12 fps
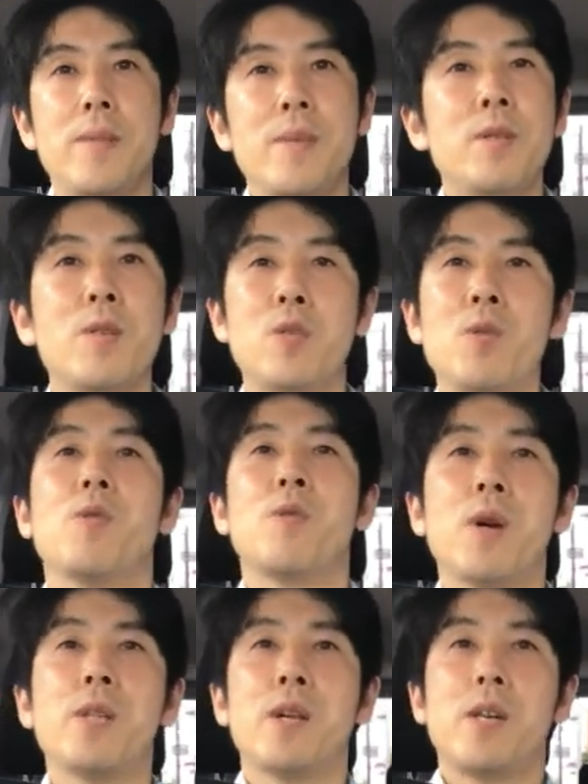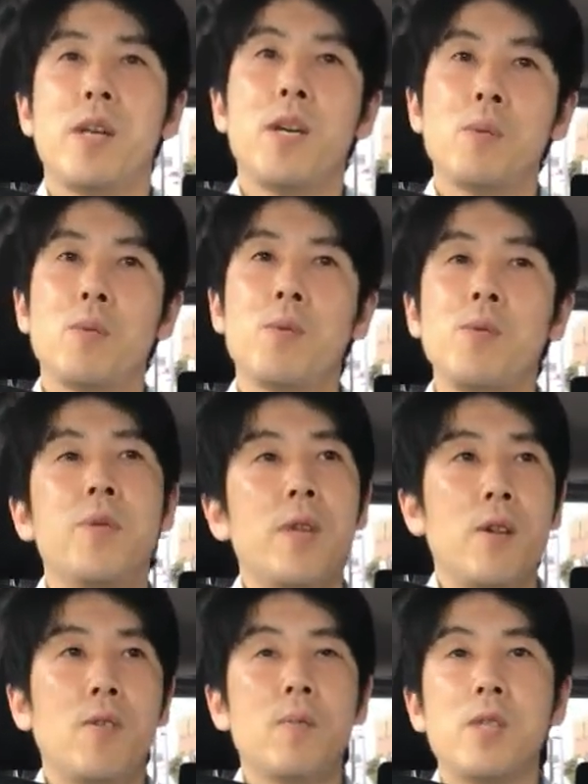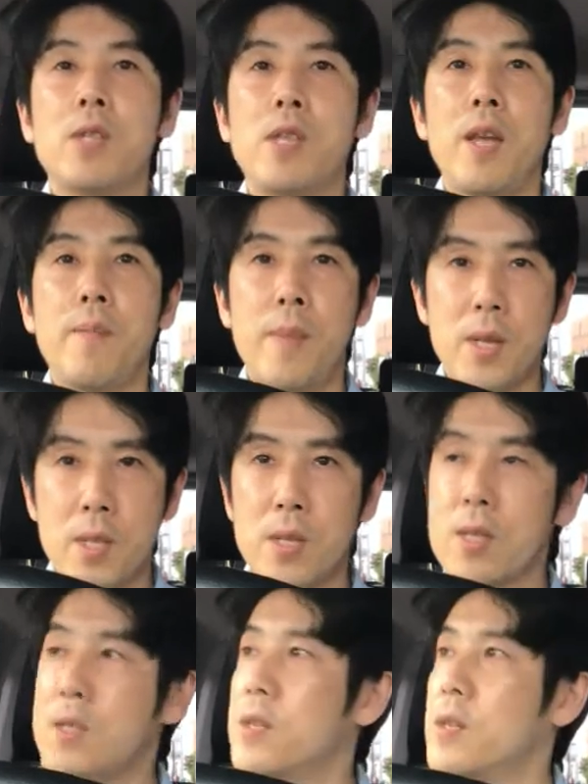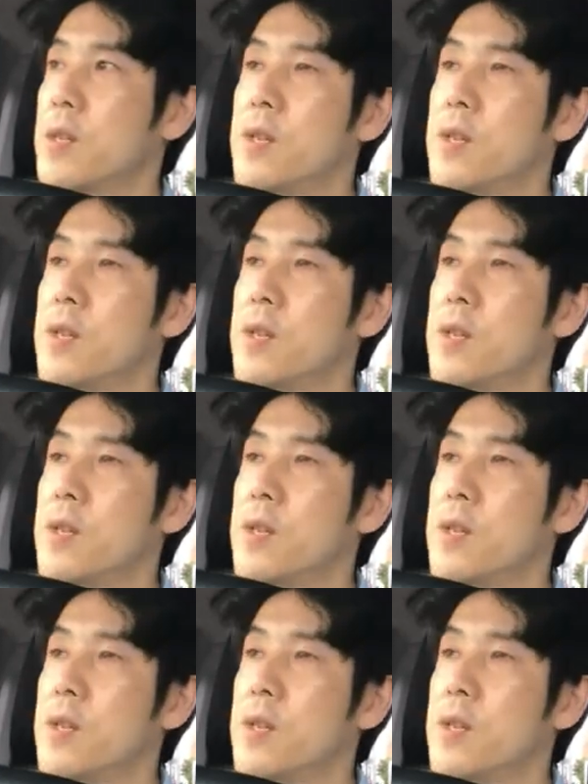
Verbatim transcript: まずはちょっと良かったかなというふうに思ってます